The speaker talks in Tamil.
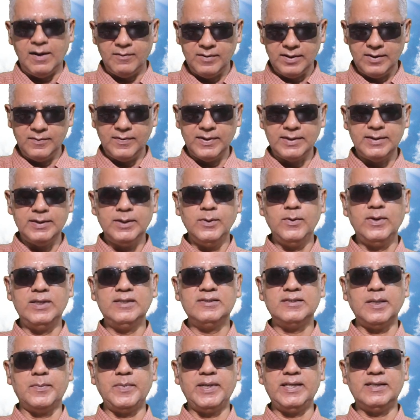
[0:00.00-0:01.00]
அவர் வந்து ஒரு
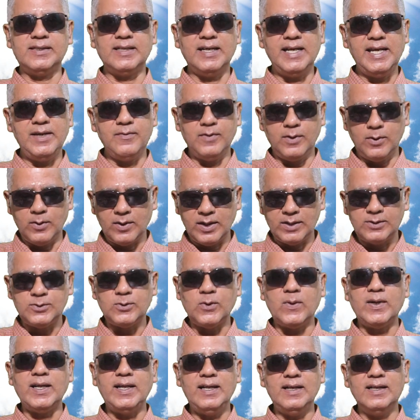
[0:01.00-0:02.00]
சமயத்துல இவனோட
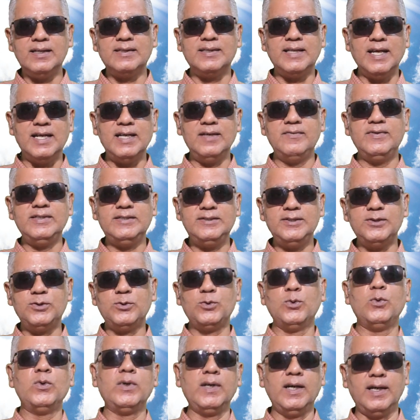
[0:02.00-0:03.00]
தொடையில தலை வச்சு
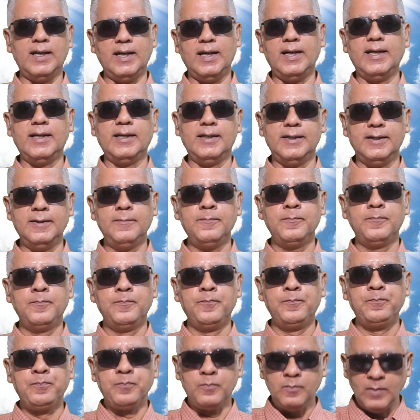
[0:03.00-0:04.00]
தூங்குறாரு
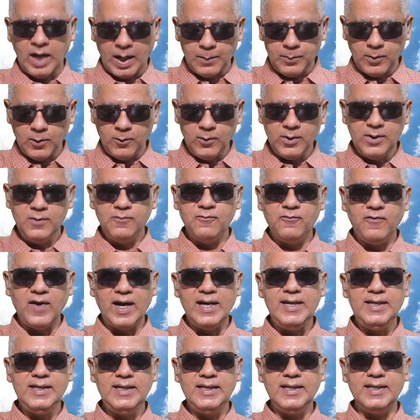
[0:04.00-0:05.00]
அப்போ ஒரு
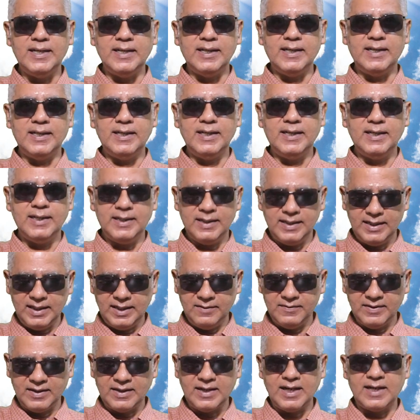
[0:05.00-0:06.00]
வண்டு
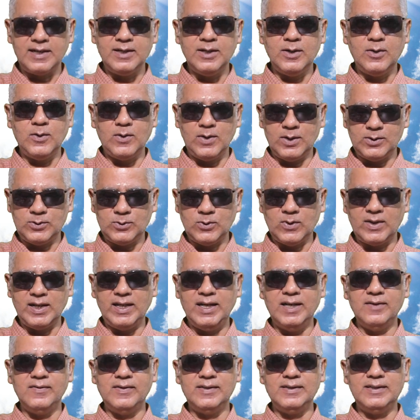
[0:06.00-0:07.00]
இவன் கர்ணனோட
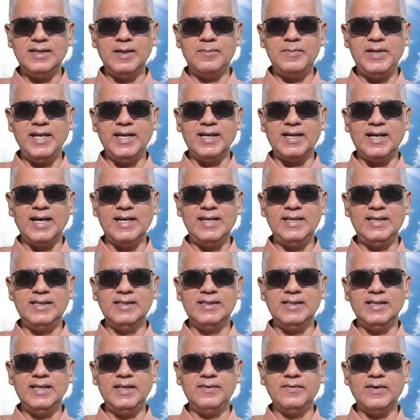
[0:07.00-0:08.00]
தொடையில வந்து அப்படியே
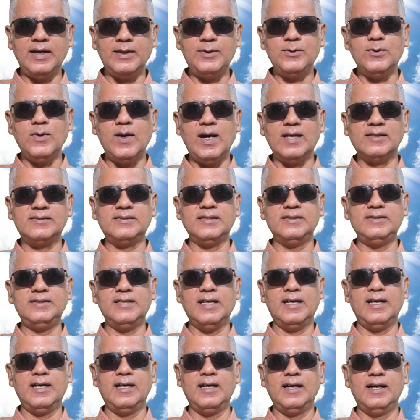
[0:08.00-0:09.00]
கடிக்குது இவன் ஐயோ
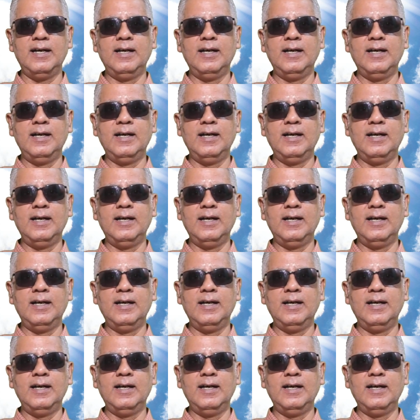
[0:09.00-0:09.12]
அசஞ்சா